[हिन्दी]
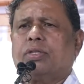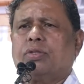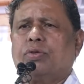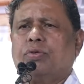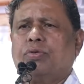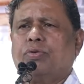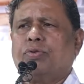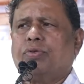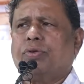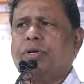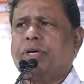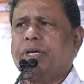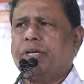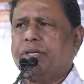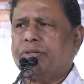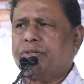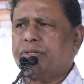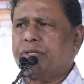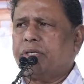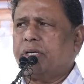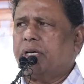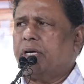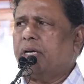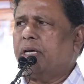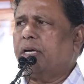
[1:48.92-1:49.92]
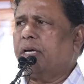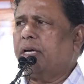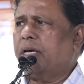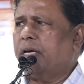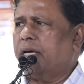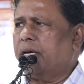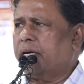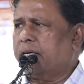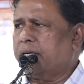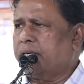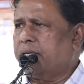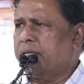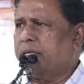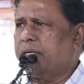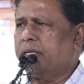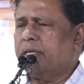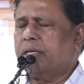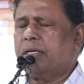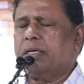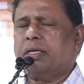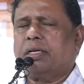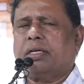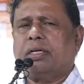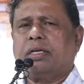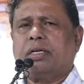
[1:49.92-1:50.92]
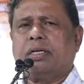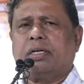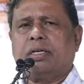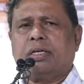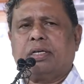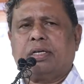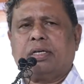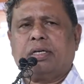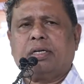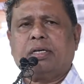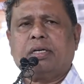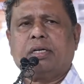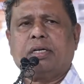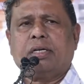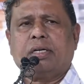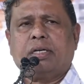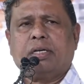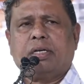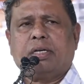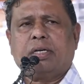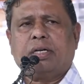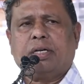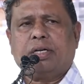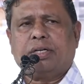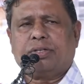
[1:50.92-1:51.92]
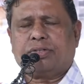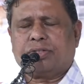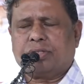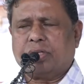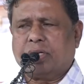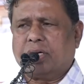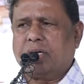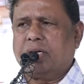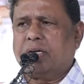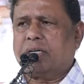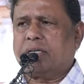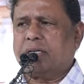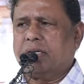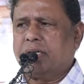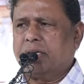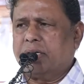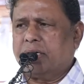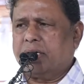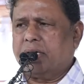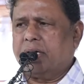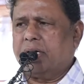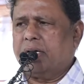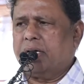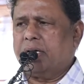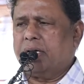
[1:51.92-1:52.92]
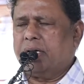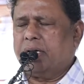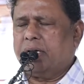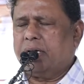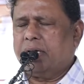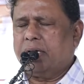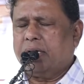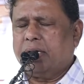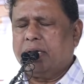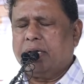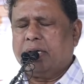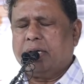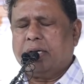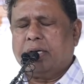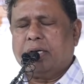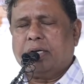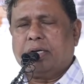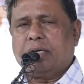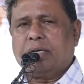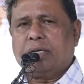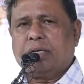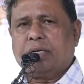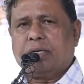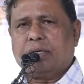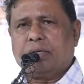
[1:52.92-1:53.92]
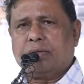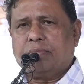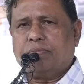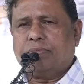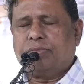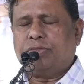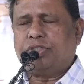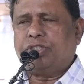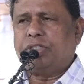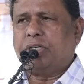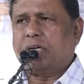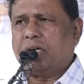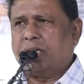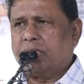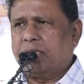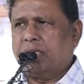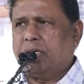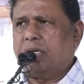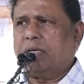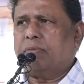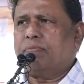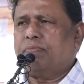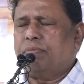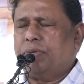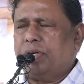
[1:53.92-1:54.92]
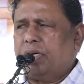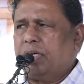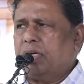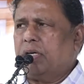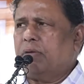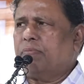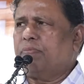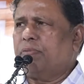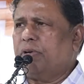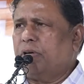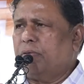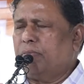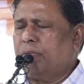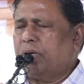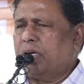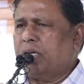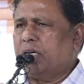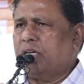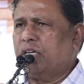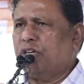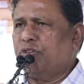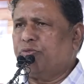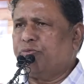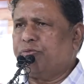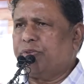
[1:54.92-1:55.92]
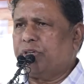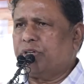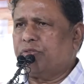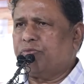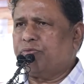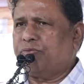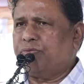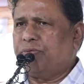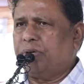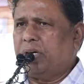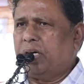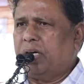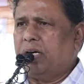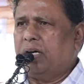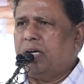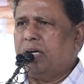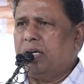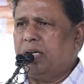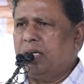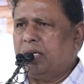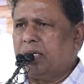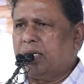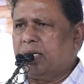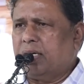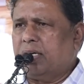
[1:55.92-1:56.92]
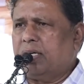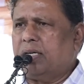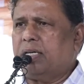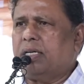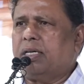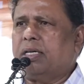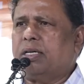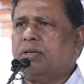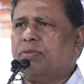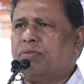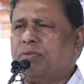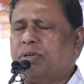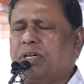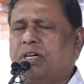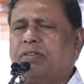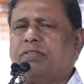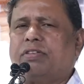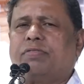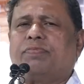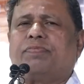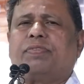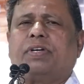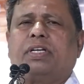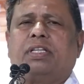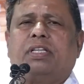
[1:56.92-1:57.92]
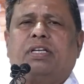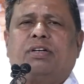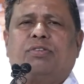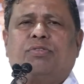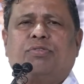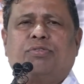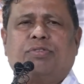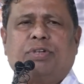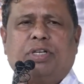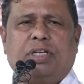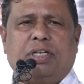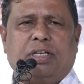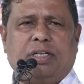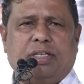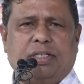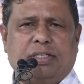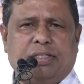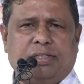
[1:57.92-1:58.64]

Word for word: तो इससे एक इस संगठन के ज़्यादा बड़े पैमाने पर फैलने के लिए रुकावट पैदा होगी